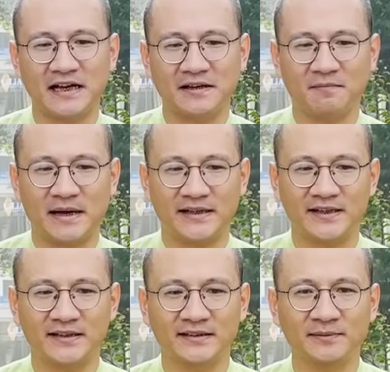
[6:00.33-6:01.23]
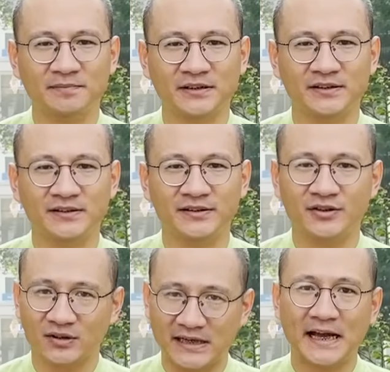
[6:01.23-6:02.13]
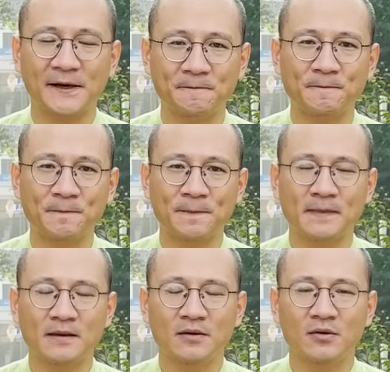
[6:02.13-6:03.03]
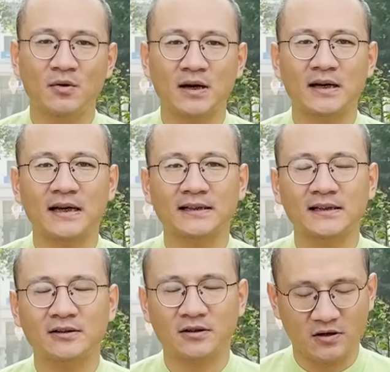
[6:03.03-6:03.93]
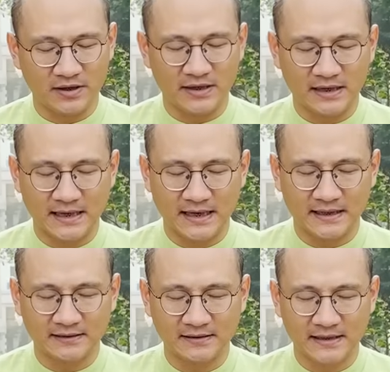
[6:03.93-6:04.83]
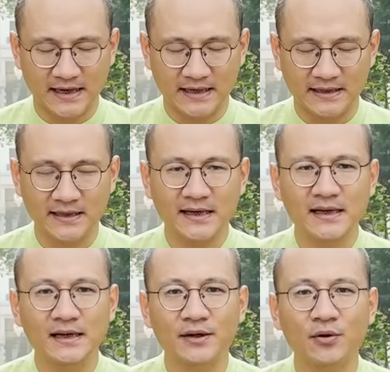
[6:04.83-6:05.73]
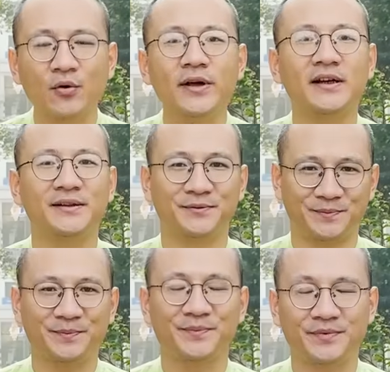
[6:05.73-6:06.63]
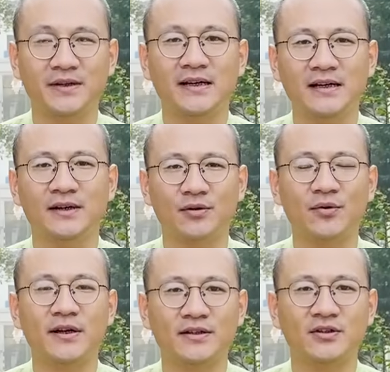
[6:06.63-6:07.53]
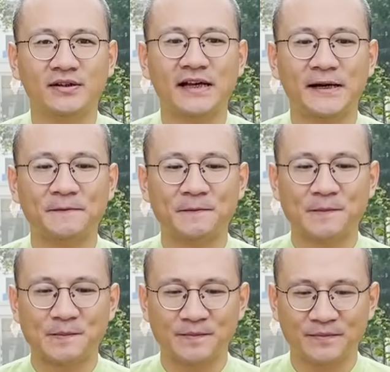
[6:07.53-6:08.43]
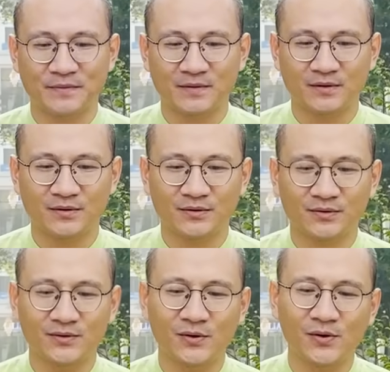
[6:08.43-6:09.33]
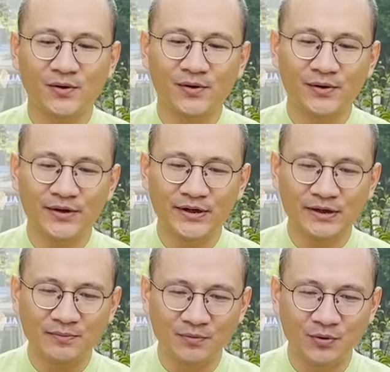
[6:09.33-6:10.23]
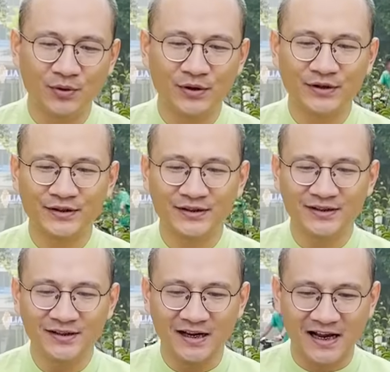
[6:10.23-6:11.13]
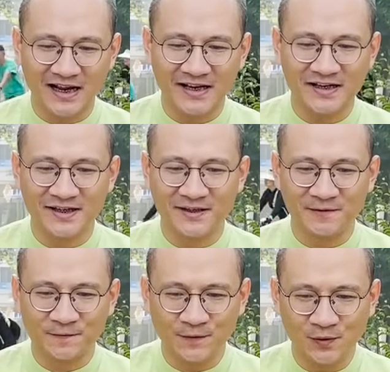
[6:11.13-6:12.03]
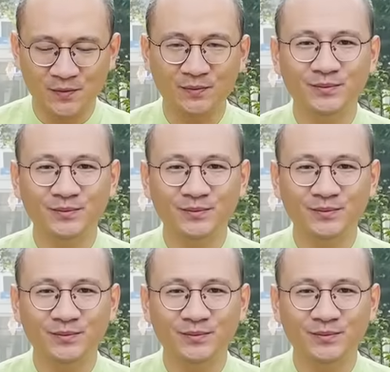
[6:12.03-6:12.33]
hành bài thiền tâm từ cho ta hoặc là ta gọi là thực hành những cái lời nguyện những cái lời nguyện cho ta tôi muốn hạnh phúc